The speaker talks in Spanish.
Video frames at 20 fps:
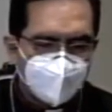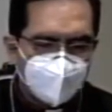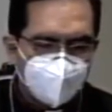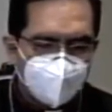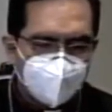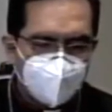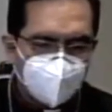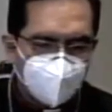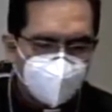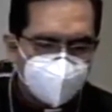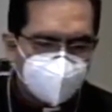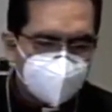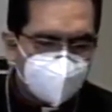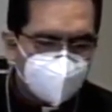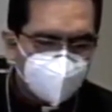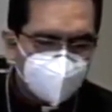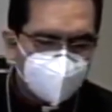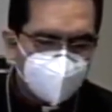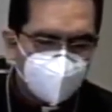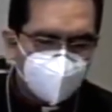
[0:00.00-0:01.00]
y la
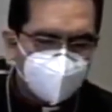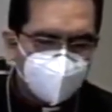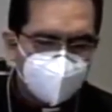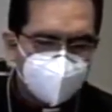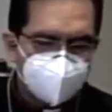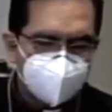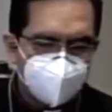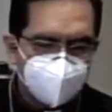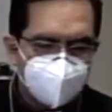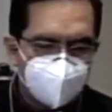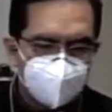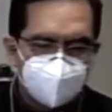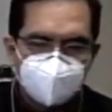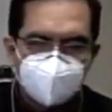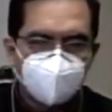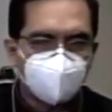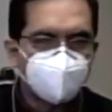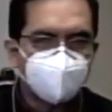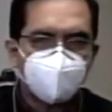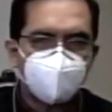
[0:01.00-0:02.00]
constitución misma
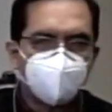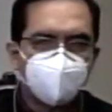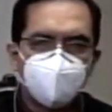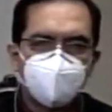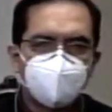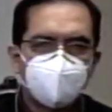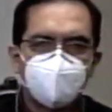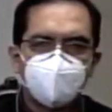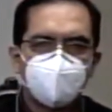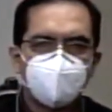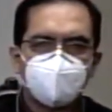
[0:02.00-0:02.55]
no permite